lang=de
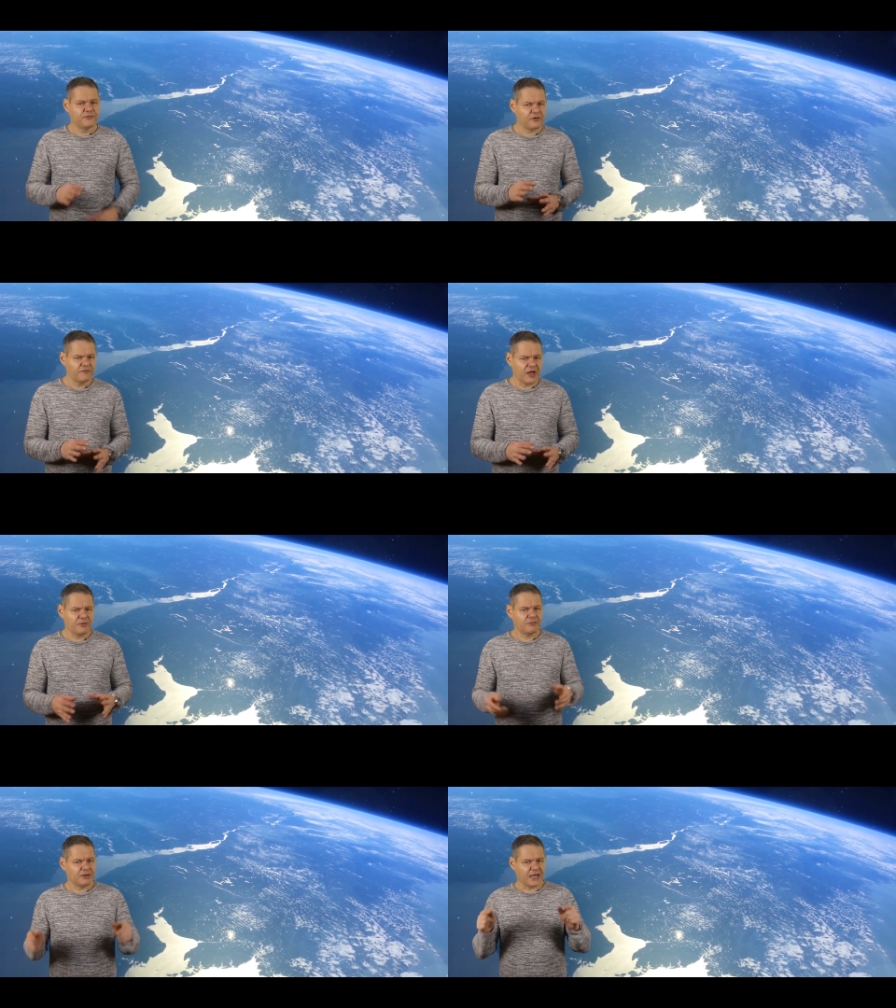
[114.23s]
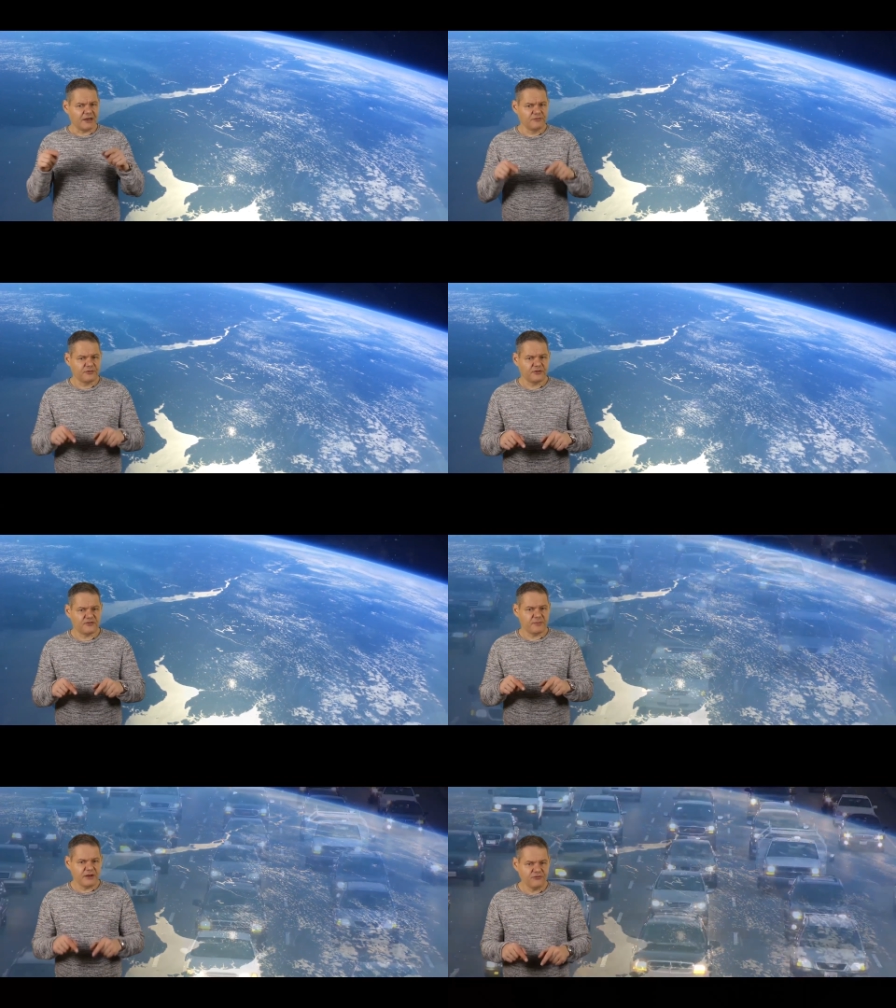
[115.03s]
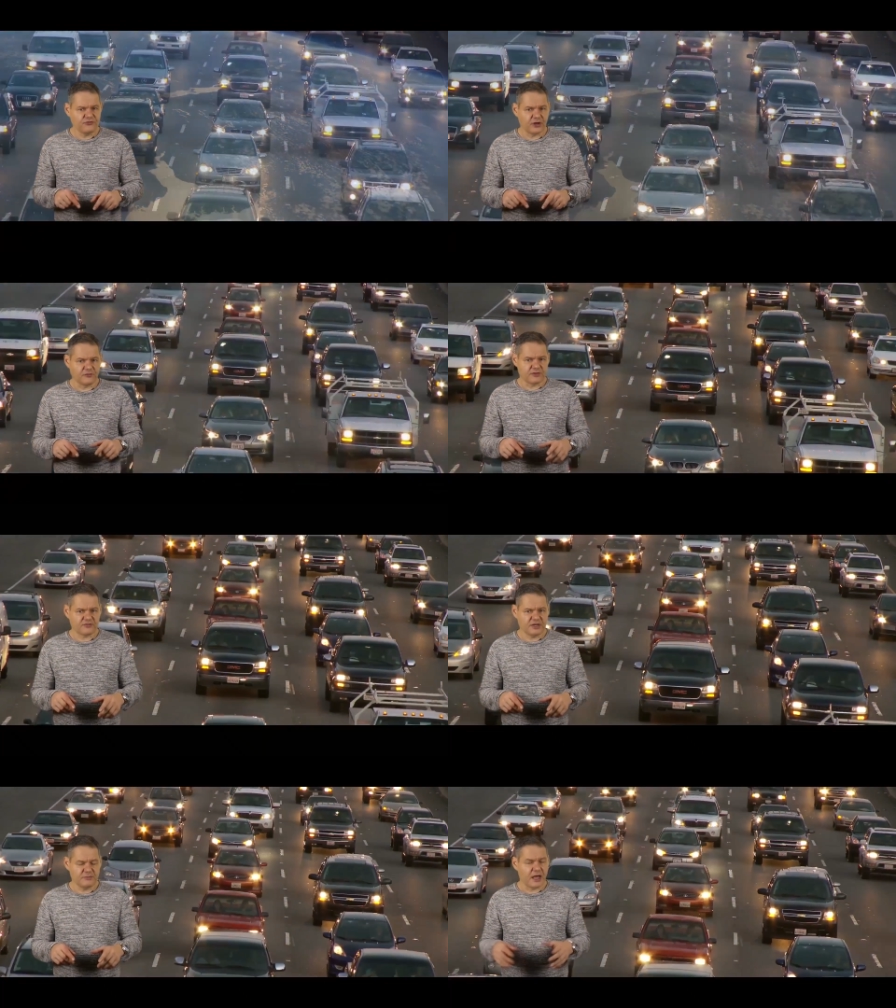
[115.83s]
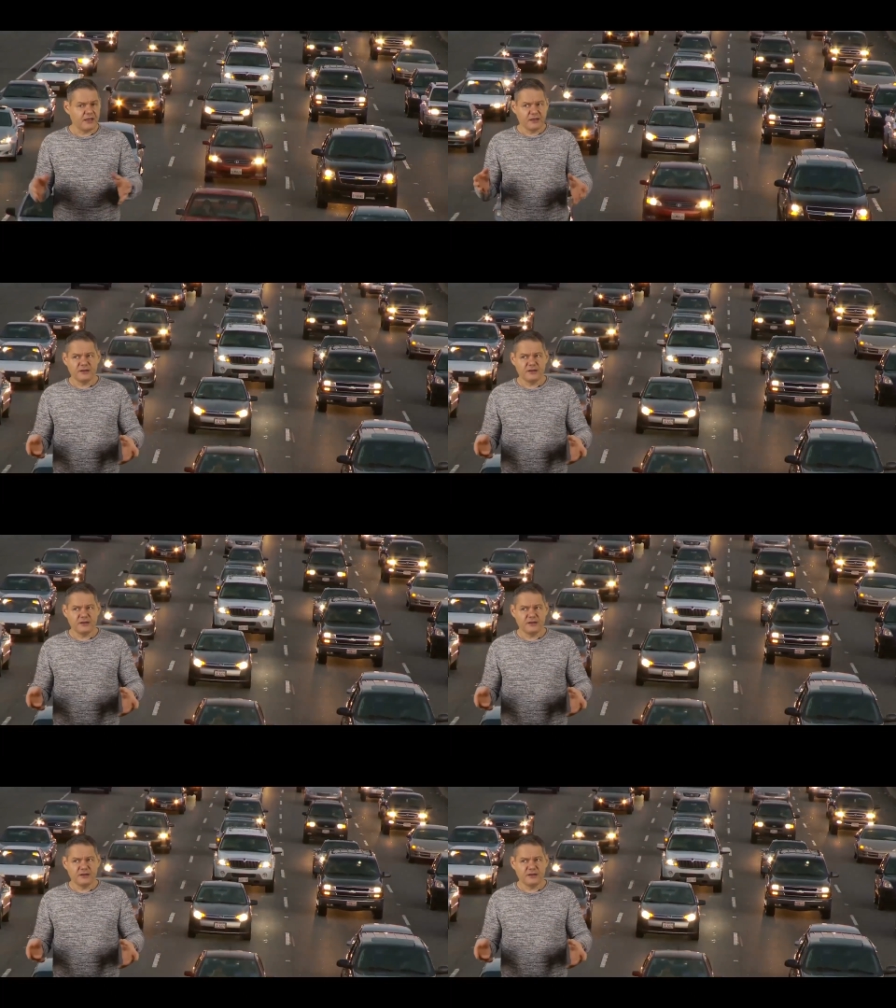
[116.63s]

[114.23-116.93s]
Bevor wir aber über den Einfluss des Menschen auf das Klima,